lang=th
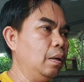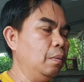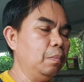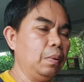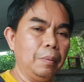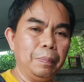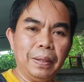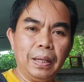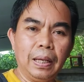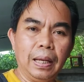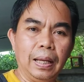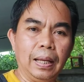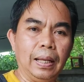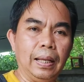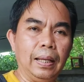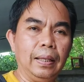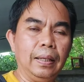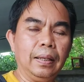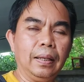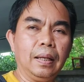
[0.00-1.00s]
มีปัญหา
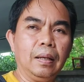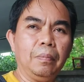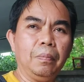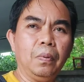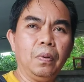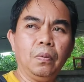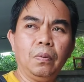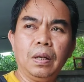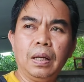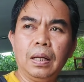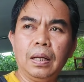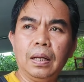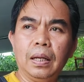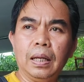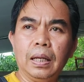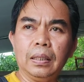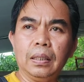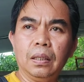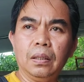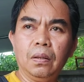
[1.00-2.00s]
นะครับเพราะว่า
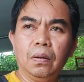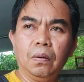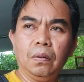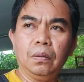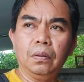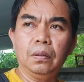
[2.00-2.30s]
อาจจะต้อง